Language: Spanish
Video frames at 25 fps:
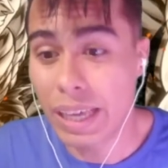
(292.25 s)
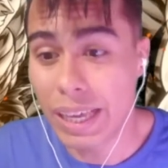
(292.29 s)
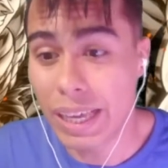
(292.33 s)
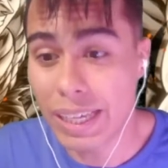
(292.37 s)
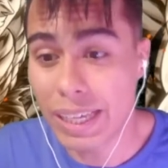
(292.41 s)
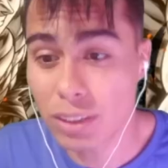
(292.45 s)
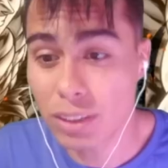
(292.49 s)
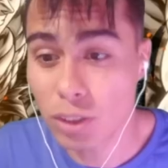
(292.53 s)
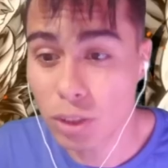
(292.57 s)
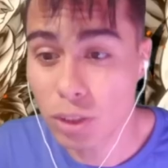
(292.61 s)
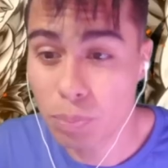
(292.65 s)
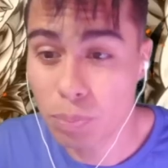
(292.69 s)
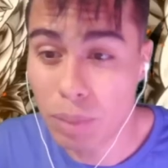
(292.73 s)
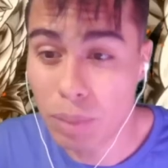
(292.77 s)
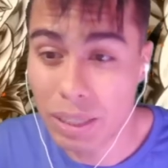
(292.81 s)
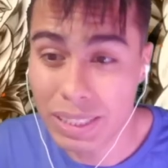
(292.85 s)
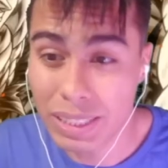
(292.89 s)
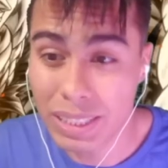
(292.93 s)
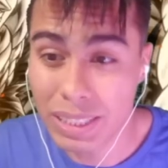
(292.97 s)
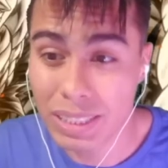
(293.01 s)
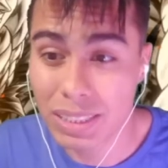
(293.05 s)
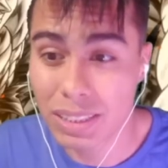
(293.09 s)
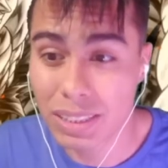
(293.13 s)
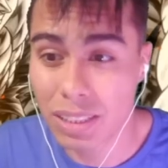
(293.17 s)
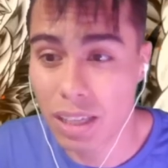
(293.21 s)
Estos
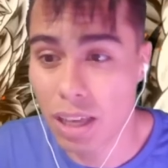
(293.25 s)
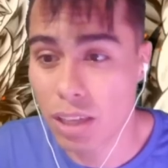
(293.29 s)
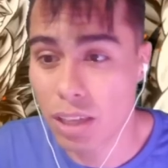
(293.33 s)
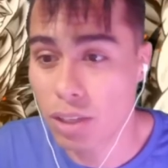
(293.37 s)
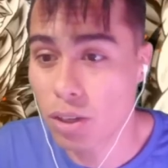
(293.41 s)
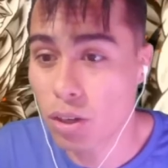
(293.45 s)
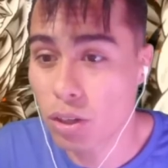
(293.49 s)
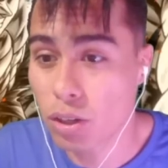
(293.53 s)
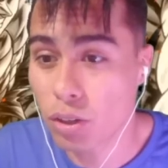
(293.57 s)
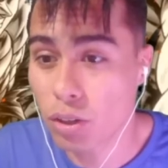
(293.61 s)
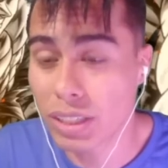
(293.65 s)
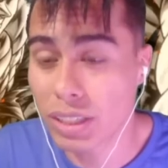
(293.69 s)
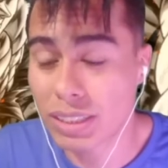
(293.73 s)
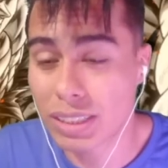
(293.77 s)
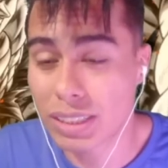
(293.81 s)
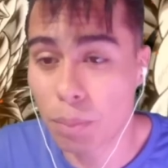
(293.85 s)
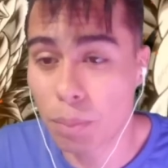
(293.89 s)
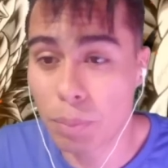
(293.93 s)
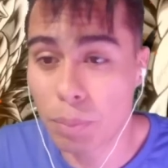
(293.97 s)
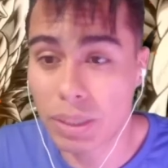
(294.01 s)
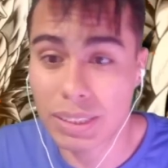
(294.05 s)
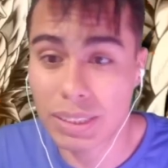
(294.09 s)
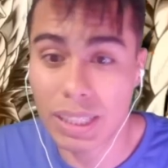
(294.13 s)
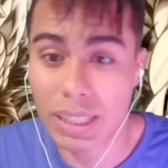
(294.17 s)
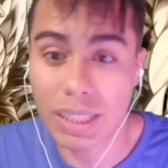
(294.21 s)
banners yo creo que están
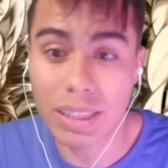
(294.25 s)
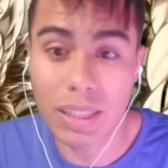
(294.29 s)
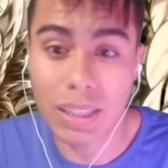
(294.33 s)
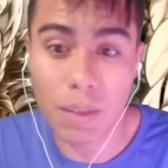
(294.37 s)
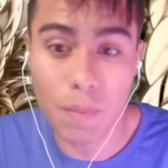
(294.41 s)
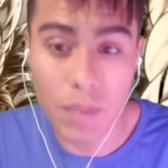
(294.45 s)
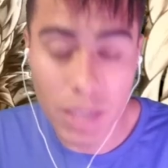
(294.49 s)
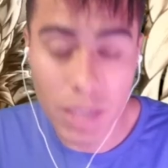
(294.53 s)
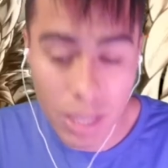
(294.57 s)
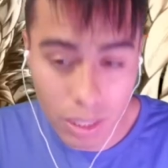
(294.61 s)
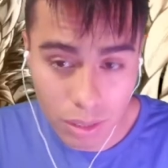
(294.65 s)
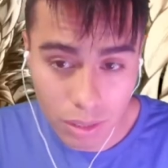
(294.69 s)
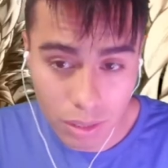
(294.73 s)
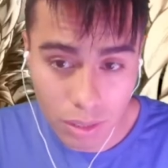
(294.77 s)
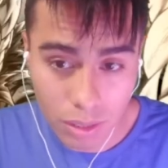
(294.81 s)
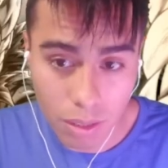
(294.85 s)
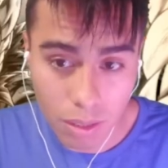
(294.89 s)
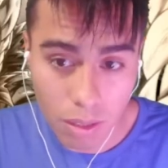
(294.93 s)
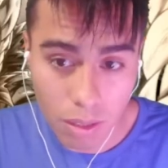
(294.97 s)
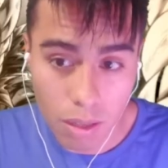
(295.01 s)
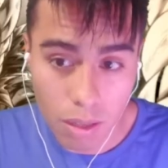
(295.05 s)
bastante bien